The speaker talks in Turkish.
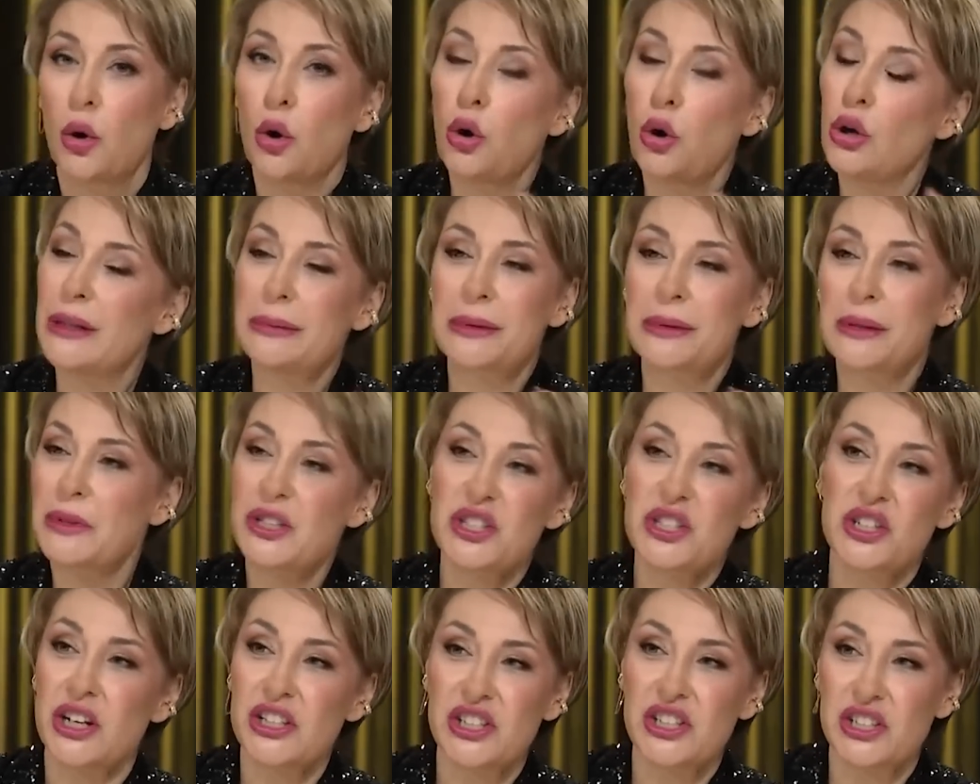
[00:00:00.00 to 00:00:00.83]
Öyle bir
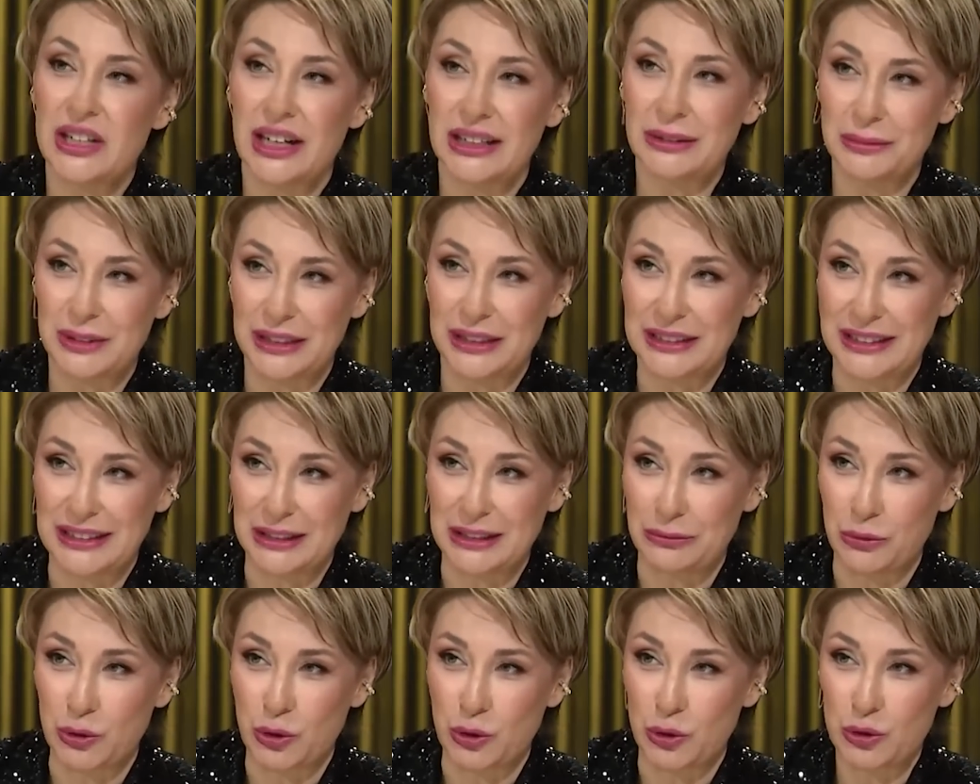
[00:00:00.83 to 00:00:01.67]
başı açık hanım da
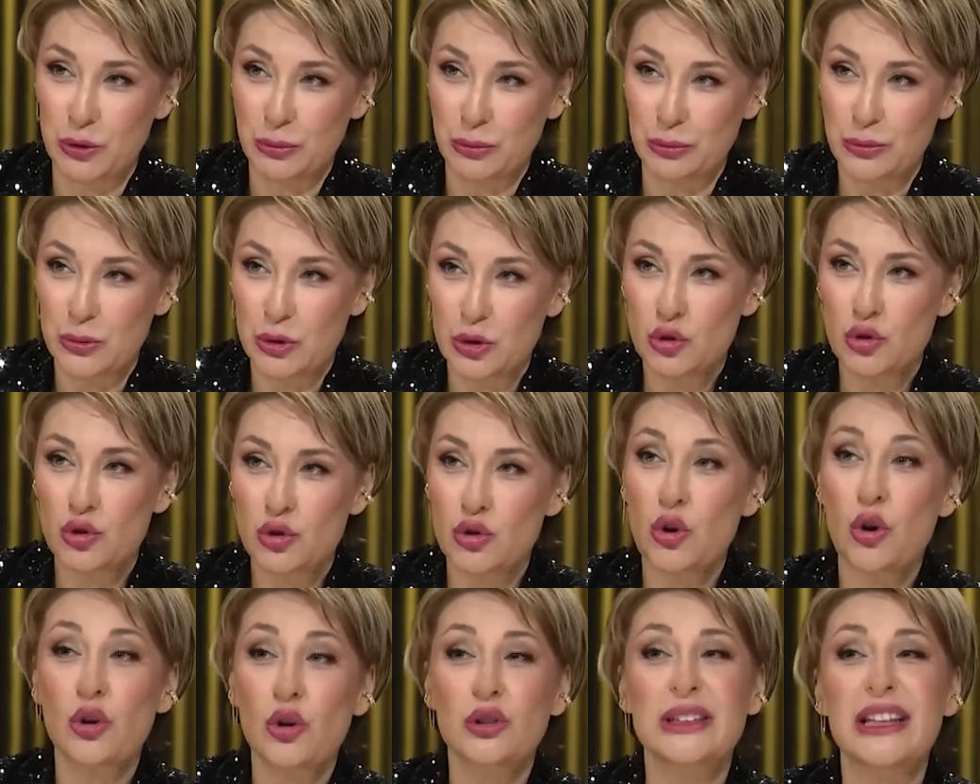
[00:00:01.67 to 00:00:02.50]
tanımıyorum. Hmm.
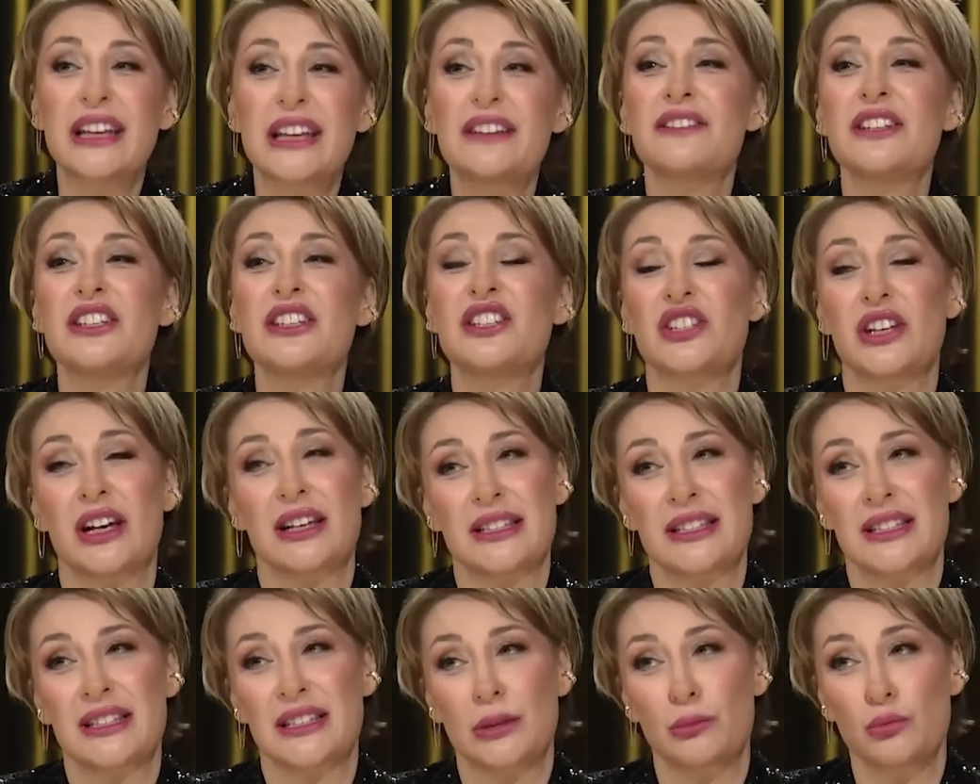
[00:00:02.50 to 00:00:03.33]
Çok nevi
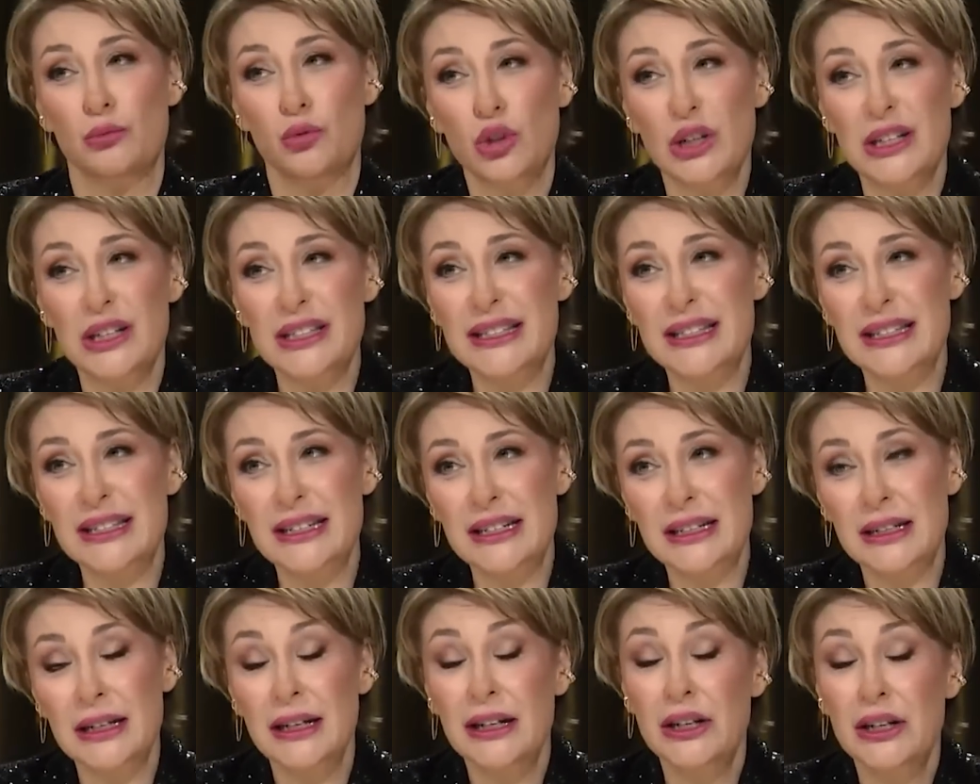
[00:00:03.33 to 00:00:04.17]
şahsına
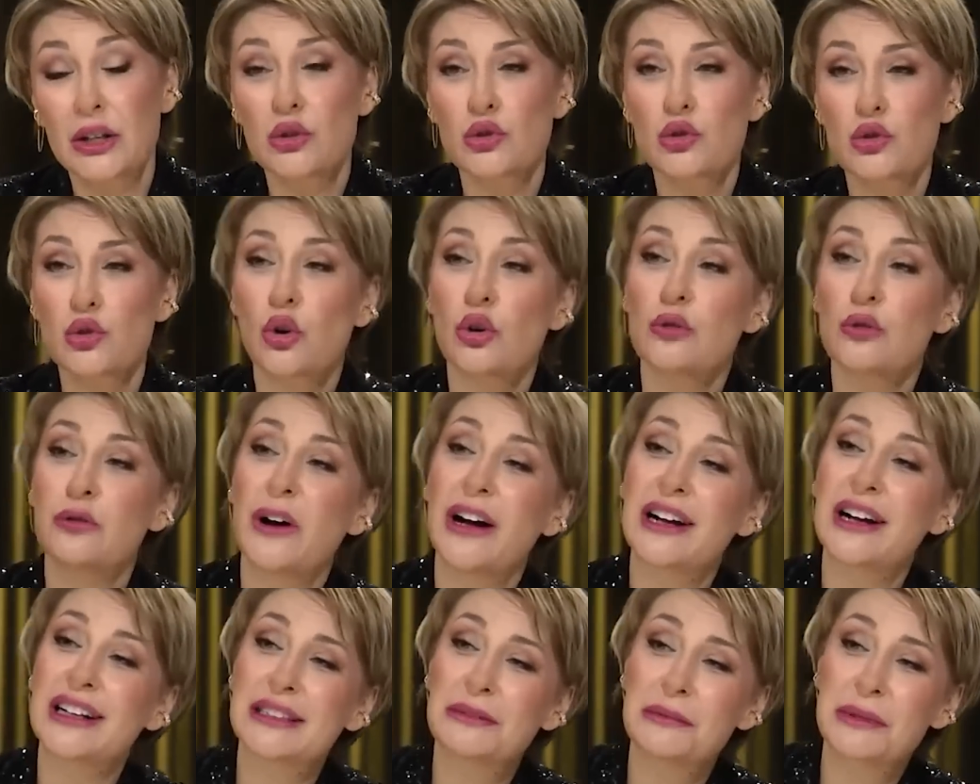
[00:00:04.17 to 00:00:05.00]
münhasır, çok
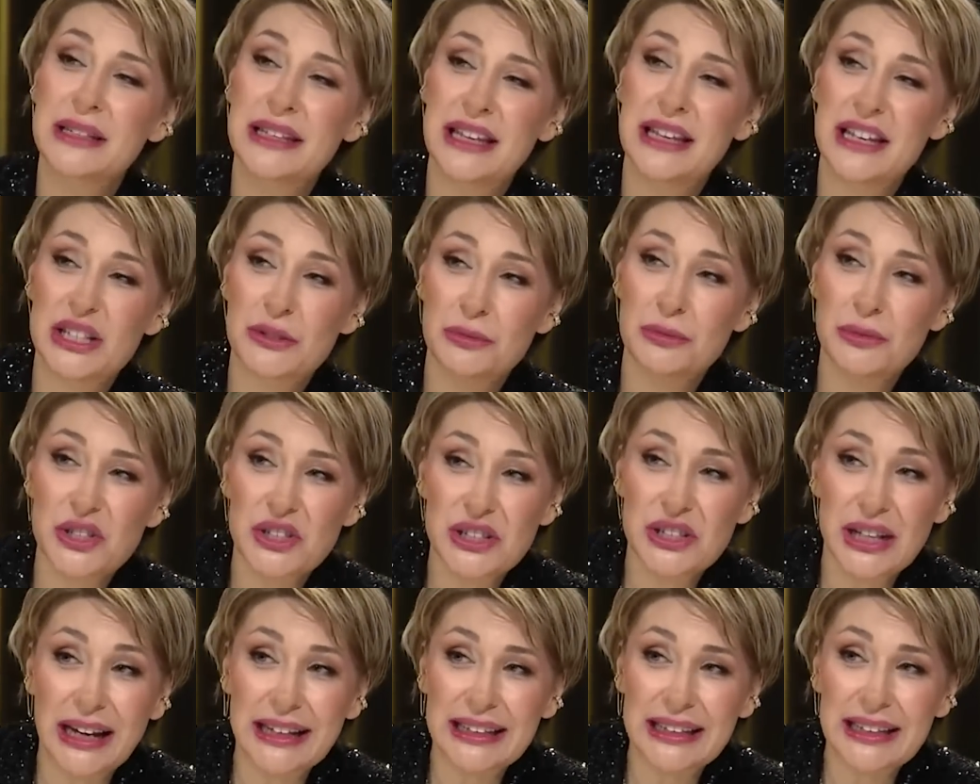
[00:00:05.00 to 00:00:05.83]
farklı bir
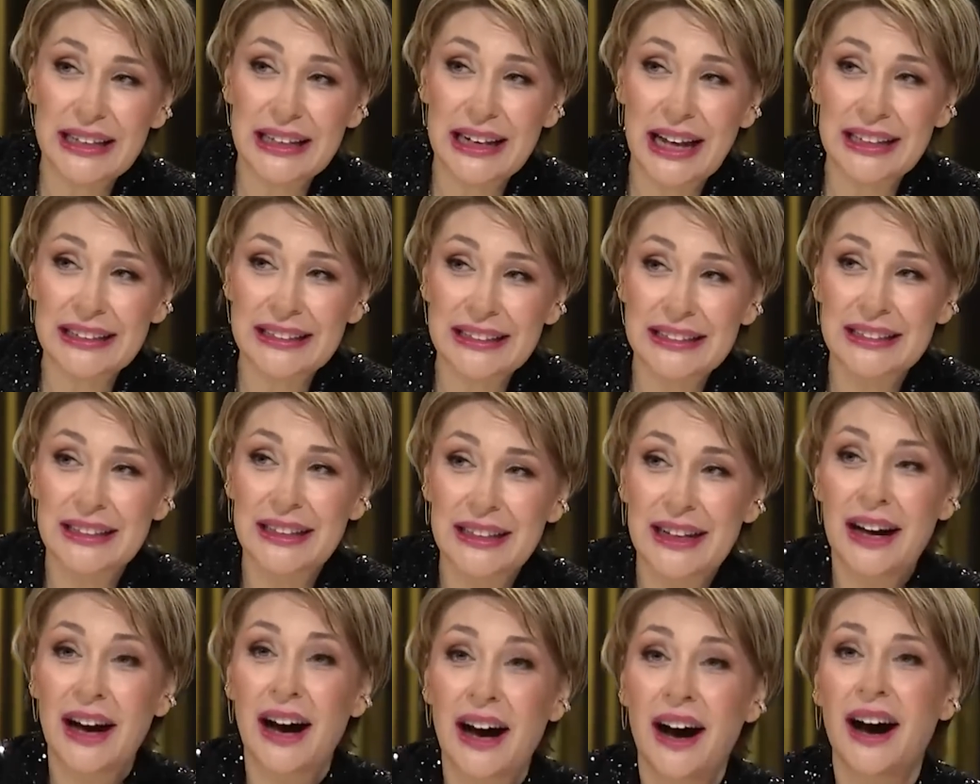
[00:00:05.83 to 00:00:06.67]
geçmişten gelen,
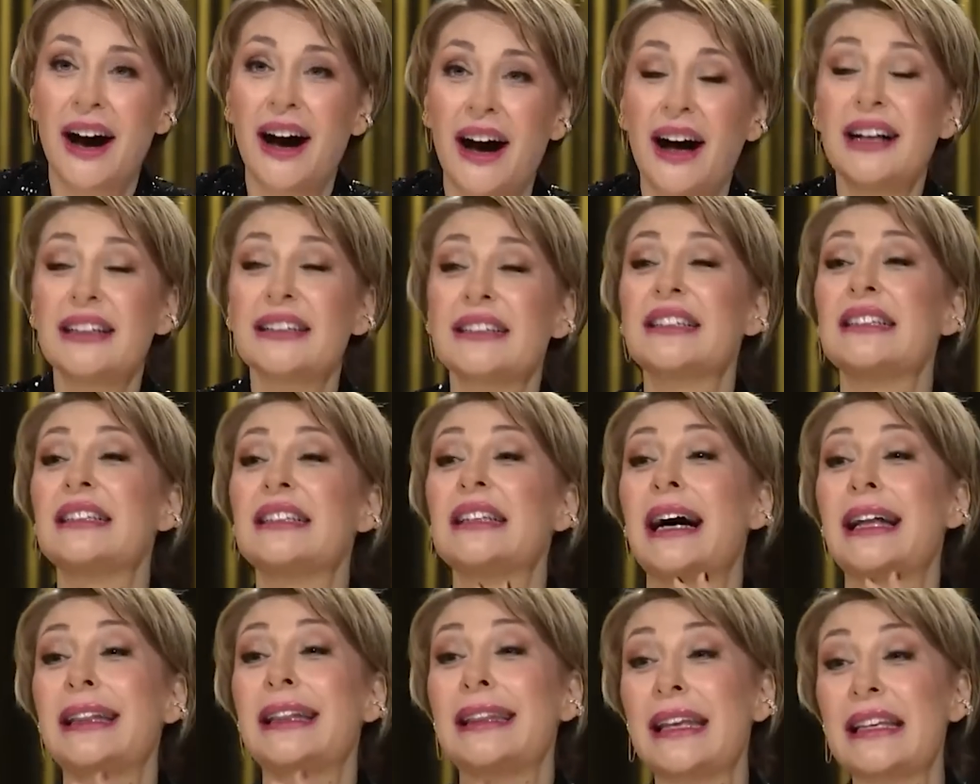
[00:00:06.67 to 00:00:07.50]

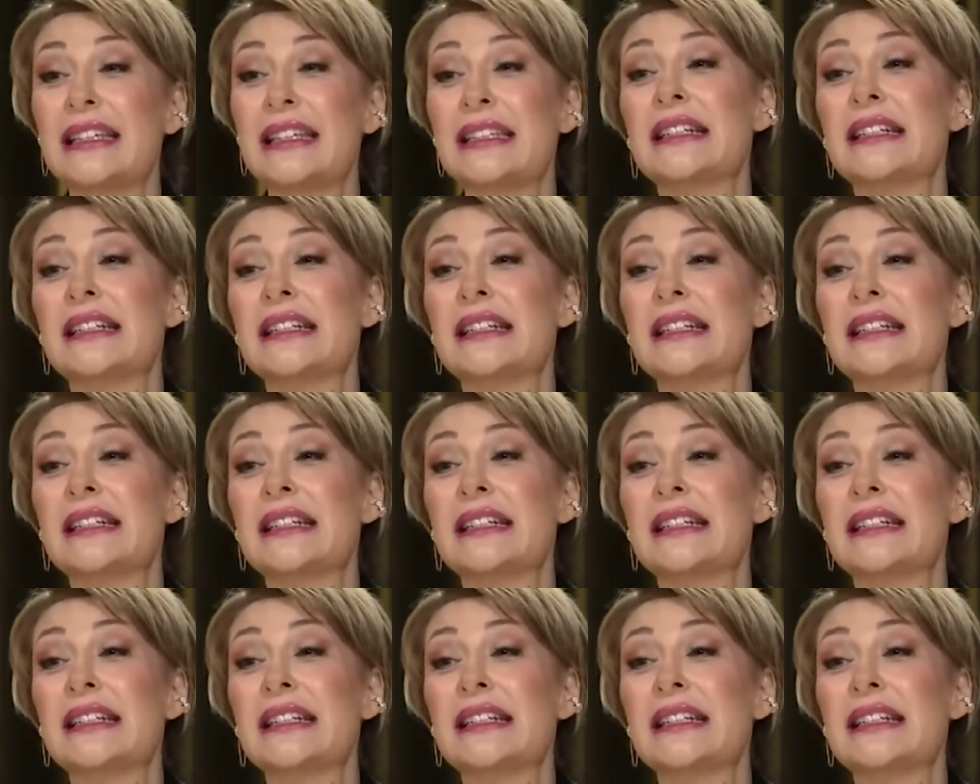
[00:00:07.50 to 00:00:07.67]
altından ne